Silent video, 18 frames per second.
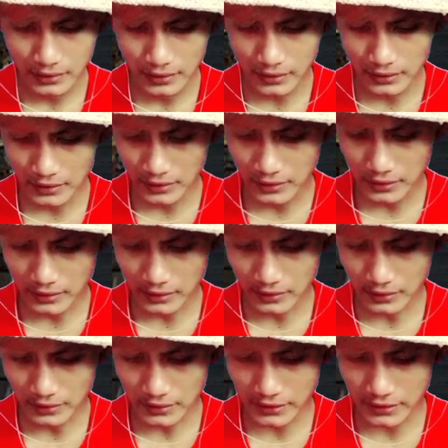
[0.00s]
Eh,
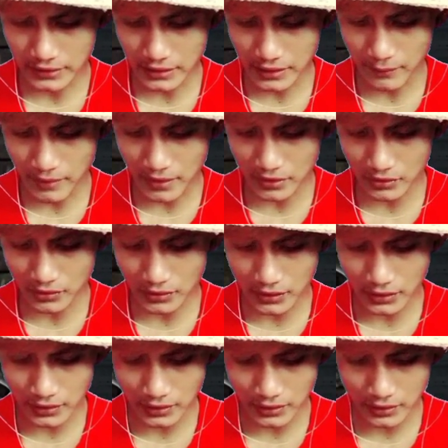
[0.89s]
kita masuk
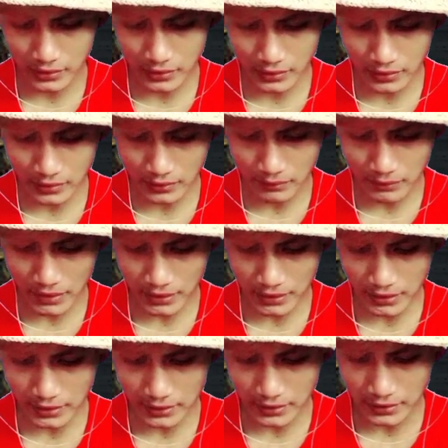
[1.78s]
ke
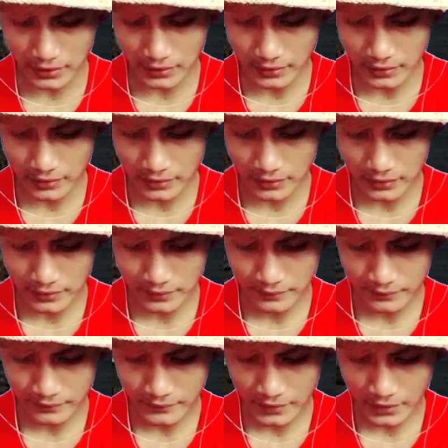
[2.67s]
mana ini
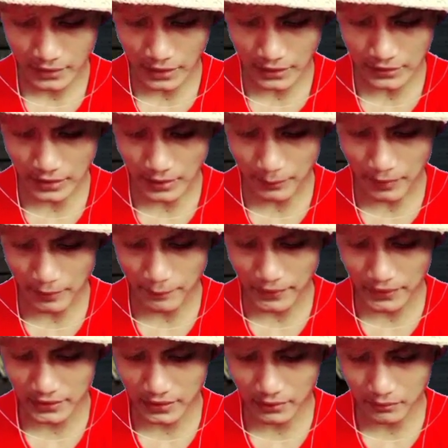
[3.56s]
gak ada
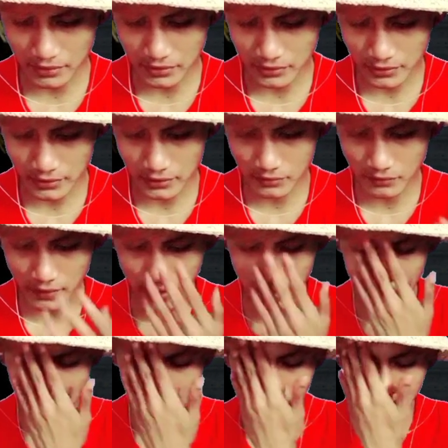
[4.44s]
apa-apa kita masuk ke
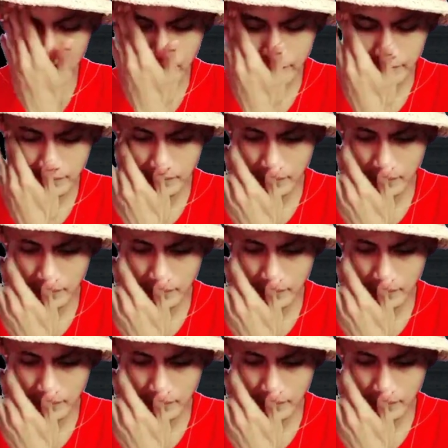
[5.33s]
ruangan ini